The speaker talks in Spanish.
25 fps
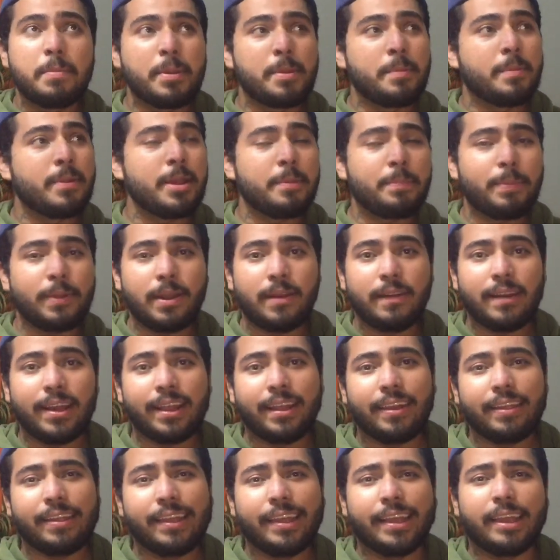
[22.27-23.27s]
primera
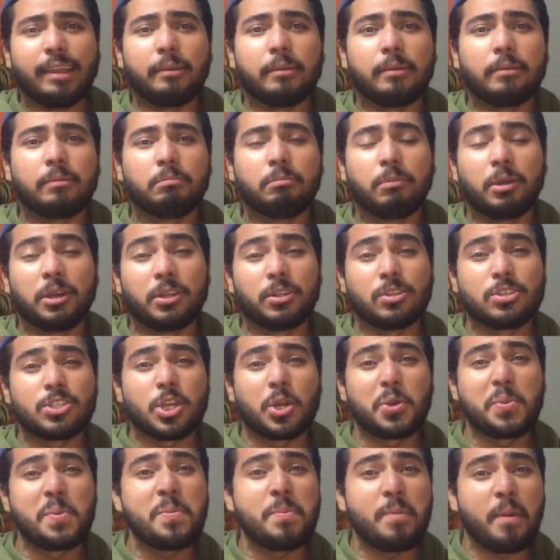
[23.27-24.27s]
palabra que dije, bueno,
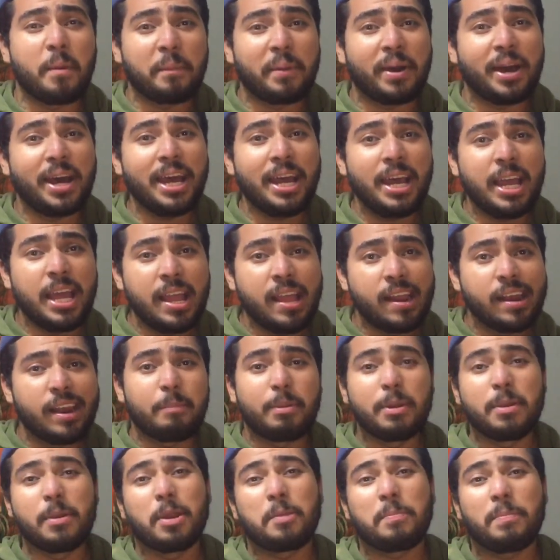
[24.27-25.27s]
según mi mamá,
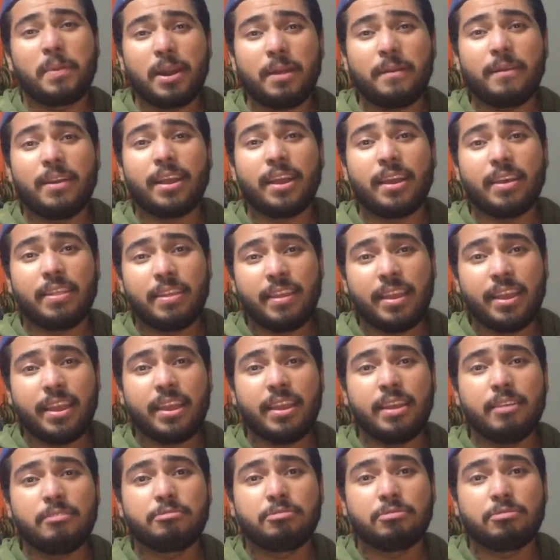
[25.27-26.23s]
la primera palabra que dije